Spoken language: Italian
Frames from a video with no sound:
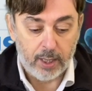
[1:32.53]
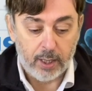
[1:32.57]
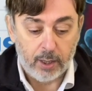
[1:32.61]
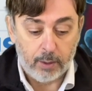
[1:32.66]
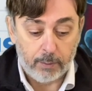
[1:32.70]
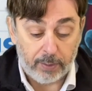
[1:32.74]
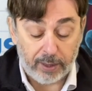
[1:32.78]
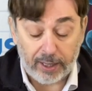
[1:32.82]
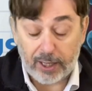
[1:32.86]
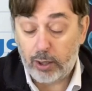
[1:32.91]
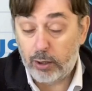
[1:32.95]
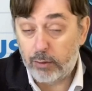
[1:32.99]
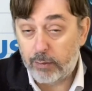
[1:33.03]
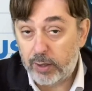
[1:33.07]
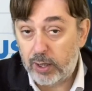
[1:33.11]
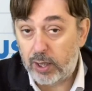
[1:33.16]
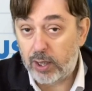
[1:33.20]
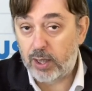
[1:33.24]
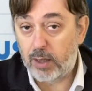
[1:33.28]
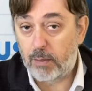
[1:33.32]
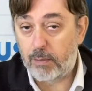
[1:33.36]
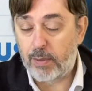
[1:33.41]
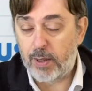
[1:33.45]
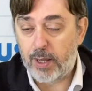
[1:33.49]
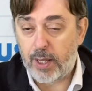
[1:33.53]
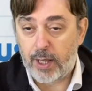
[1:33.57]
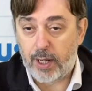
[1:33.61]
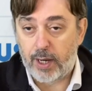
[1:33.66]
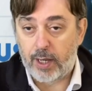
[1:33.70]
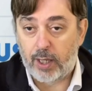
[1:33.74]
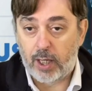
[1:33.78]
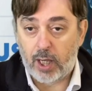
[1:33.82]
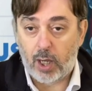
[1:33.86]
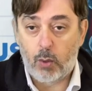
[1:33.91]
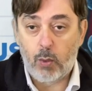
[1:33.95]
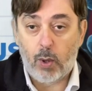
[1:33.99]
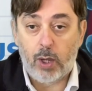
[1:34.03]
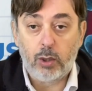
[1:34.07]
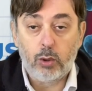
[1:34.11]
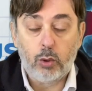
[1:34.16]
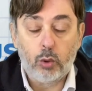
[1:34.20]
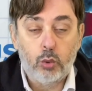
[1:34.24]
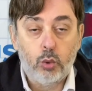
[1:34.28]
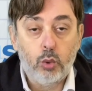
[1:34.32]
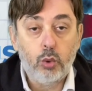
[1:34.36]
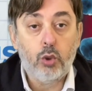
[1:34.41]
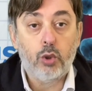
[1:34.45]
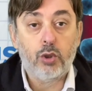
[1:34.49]
Perché dovete sapere che quando
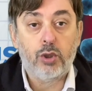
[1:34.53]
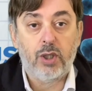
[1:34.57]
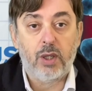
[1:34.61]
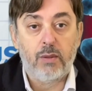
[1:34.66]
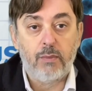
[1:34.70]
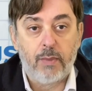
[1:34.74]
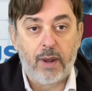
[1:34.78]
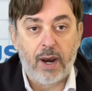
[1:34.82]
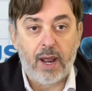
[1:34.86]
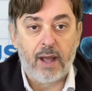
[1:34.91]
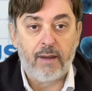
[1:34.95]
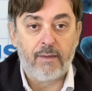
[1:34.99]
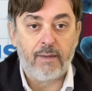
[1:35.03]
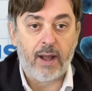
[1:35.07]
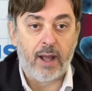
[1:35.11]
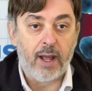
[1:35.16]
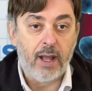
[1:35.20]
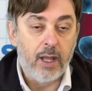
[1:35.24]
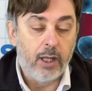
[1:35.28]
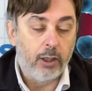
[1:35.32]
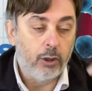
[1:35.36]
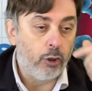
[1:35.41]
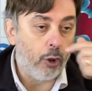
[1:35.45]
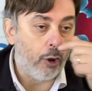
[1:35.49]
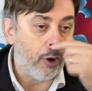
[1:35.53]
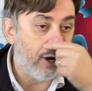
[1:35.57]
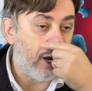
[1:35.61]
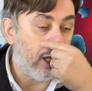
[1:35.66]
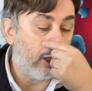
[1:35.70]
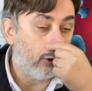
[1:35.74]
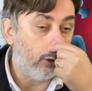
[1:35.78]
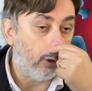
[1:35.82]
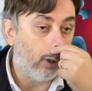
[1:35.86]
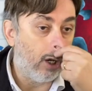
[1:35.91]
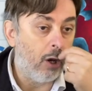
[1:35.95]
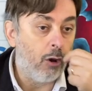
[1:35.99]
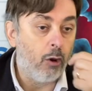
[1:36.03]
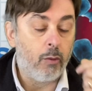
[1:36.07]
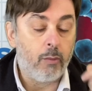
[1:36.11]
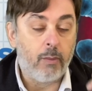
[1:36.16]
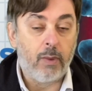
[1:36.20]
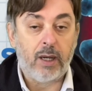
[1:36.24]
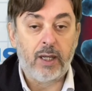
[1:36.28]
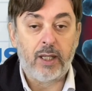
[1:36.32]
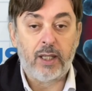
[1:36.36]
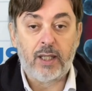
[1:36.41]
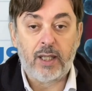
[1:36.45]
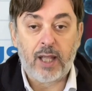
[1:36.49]
tutto sembrava tornato alla
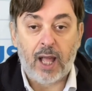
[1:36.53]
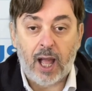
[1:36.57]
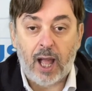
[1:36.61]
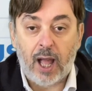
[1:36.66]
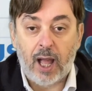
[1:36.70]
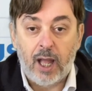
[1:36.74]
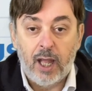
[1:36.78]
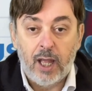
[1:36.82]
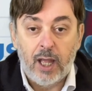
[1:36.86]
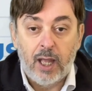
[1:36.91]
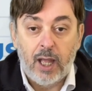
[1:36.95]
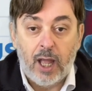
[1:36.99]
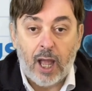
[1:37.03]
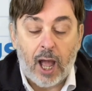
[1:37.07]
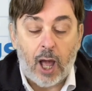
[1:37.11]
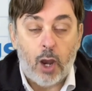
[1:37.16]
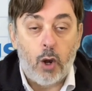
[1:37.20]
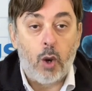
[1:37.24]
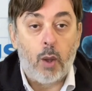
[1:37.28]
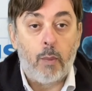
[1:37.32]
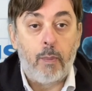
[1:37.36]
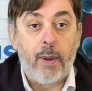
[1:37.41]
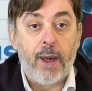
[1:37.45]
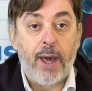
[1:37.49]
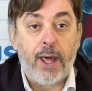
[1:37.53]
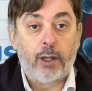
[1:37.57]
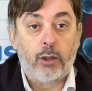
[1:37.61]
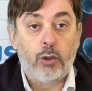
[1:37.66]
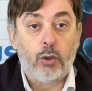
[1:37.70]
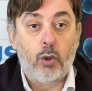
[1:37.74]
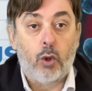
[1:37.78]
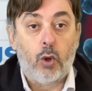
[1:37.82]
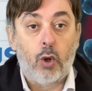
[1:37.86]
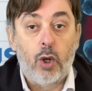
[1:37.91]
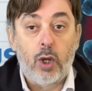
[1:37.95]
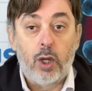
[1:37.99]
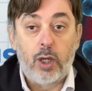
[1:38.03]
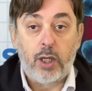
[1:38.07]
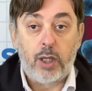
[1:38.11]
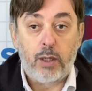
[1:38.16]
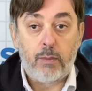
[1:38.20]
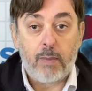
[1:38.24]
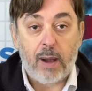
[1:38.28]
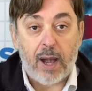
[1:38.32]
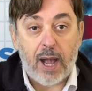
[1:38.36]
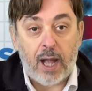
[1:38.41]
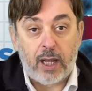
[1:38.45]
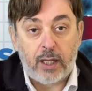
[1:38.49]
normalità, hanno aperto i
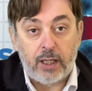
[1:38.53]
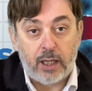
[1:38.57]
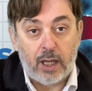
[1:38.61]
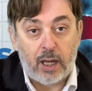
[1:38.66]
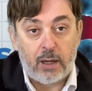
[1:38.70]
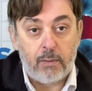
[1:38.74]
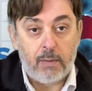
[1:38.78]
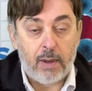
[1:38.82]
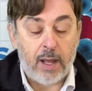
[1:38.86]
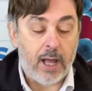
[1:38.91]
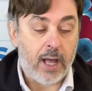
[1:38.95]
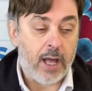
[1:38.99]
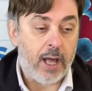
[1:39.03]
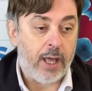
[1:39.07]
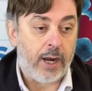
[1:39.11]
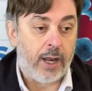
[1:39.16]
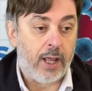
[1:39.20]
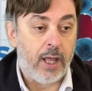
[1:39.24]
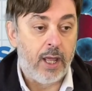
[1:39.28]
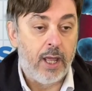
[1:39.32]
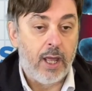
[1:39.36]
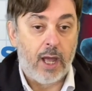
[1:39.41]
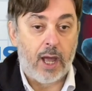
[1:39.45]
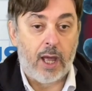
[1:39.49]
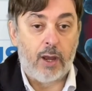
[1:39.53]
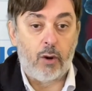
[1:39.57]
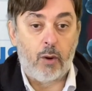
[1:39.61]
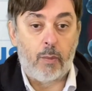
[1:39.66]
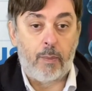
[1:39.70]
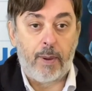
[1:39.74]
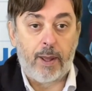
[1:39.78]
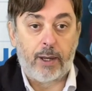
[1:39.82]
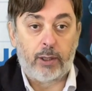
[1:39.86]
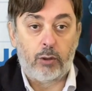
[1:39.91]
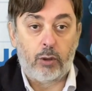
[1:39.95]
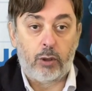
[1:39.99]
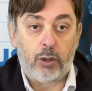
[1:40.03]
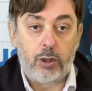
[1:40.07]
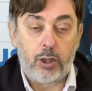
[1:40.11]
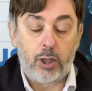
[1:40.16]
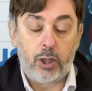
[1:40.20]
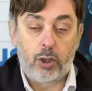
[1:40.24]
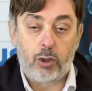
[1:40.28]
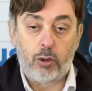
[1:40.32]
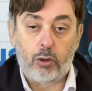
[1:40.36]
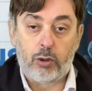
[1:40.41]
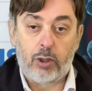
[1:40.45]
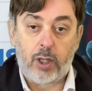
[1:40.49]
bagni al mare, hanno aperto le
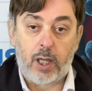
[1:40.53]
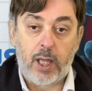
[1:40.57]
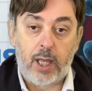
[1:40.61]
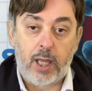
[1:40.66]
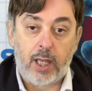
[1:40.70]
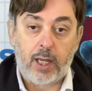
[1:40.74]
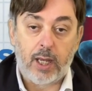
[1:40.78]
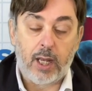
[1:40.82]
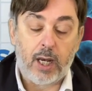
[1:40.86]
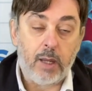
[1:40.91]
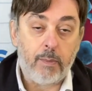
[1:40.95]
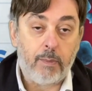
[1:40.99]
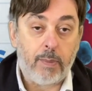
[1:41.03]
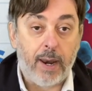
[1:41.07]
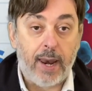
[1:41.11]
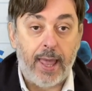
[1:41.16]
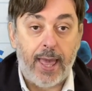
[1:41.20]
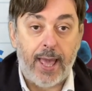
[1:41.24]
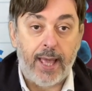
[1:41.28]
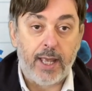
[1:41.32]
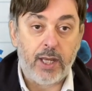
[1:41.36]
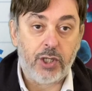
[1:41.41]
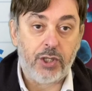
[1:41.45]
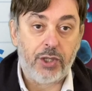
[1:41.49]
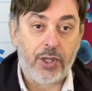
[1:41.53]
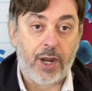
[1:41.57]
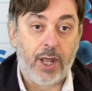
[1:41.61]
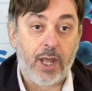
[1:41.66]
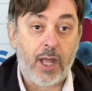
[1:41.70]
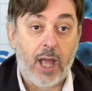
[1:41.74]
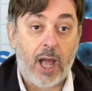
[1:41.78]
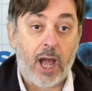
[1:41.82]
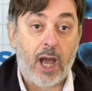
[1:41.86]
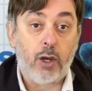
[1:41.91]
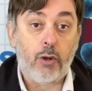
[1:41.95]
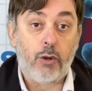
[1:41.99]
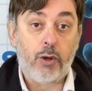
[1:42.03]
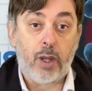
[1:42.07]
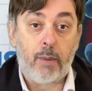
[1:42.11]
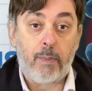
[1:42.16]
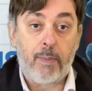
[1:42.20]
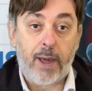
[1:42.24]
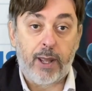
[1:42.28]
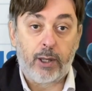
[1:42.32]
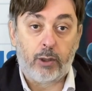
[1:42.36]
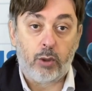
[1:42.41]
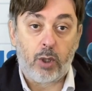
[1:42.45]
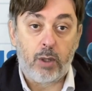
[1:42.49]
discoteche, le palestre, hanno
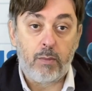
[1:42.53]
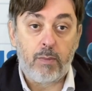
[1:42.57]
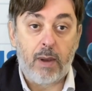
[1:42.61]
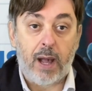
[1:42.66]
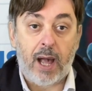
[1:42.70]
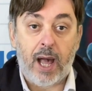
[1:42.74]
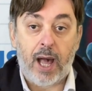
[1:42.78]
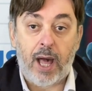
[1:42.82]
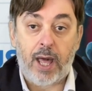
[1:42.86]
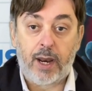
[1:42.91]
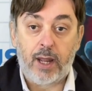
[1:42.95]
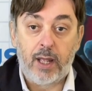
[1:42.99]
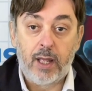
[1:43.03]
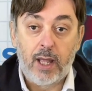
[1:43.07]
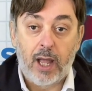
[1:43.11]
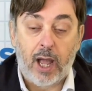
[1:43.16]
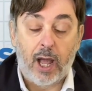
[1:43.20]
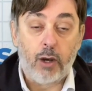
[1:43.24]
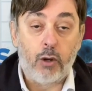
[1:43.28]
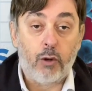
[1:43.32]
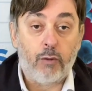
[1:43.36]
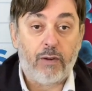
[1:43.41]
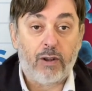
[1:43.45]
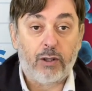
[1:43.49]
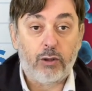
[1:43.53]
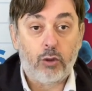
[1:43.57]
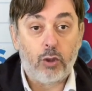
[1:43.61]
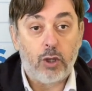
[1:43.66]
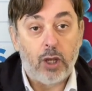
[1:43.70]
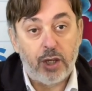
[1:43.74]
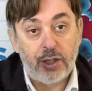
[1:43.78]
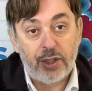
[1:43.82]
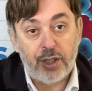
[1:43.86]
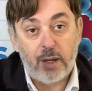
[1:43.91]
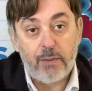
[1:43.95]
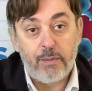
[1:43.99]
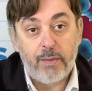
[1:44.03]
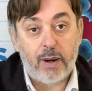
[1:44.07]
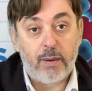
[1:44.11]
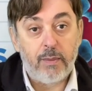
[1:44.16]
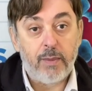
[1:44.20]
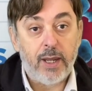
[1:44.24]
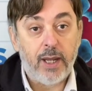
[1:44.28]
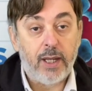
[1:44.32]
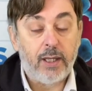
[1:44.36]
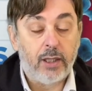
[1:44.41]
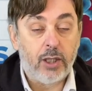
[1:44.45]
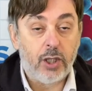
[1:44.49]
riaperto i bar, hanno fatto gli
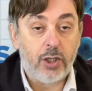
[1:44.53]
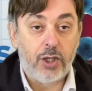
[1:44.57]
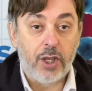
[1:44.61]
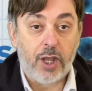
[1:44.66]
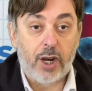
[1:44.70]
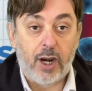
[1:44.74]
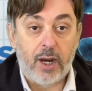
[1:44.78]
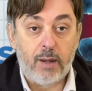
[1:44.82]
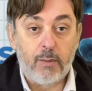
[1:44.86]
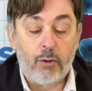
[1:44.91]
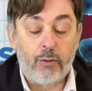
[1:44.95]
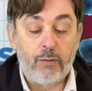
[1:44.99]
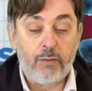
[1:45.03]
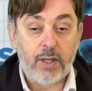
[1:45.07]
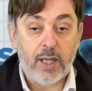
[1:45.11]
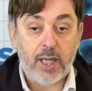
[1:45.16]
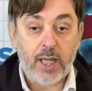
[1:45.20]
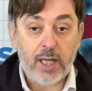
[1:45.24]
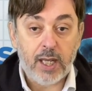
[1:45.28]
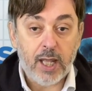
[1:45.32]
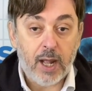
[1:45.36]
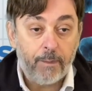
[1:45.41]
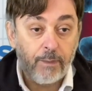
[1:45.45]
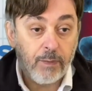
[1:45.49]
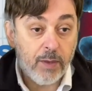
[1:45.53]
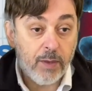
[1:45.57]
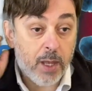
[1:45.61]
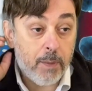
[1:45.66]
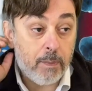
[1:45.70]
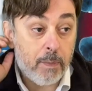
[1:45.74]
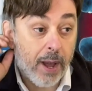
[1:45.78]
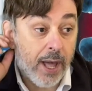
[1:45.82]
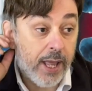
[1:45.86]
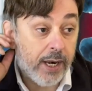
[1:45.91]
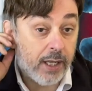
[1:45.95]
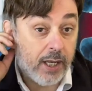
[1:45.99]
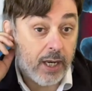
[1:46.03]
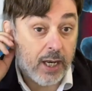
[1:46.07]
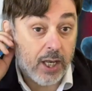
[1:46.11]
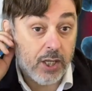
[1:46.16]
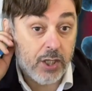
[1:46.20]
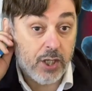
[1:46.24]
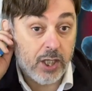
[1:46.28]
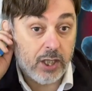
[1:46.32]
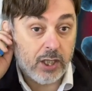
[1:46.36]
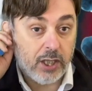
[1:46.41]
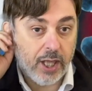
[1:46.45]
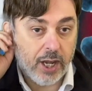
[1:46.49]
assembramenti, c'era la movida, nei parchi la
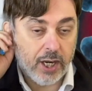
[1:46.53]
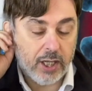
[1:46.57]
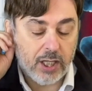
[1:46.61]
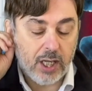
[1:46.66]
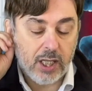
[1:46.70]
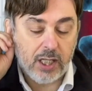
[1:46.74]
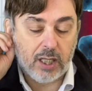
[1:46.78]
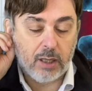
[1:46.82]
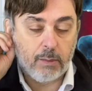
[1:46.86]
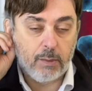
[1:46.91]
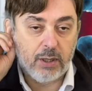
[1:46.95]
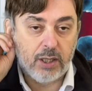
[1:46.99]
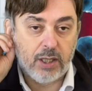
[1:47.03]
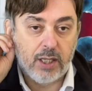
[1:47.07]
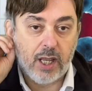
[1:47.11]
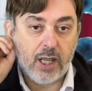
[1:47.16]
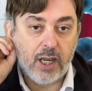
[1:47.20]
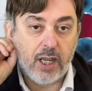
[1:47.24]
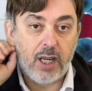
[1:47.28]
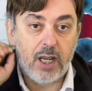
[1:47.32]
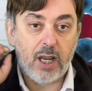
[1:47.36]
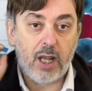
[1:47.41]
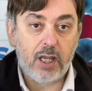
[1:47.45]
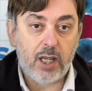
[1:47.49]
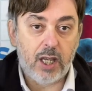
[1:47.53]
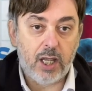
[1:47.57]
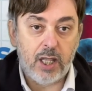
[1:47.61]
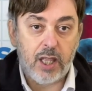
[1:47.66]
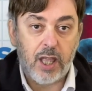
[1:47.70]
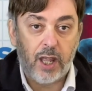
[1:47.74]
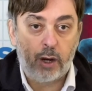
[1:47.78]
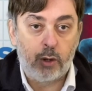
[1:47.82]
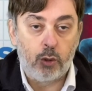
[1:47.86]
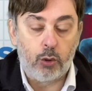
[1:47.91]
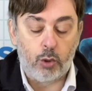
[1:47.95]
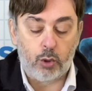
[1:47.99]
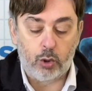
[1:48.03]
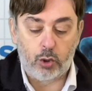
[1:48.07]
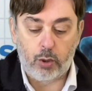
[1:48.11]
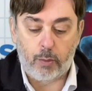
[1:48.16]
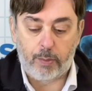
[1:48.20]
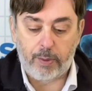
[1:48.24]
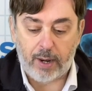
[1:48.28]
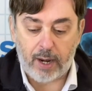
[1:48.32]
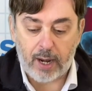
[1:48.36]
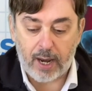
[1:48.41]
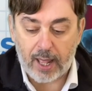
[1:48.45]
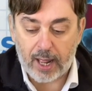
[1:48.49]
gente era senza mascherina ed erano uno
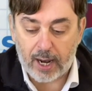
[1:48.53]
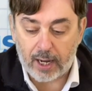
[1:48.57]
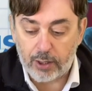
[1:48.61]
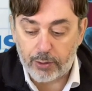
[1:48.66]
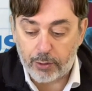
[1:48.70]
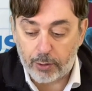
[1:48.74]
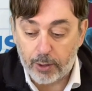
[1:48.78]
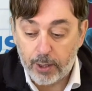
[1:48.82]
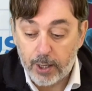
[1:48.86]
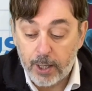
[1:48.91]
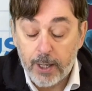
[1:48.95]
sopra l'altro.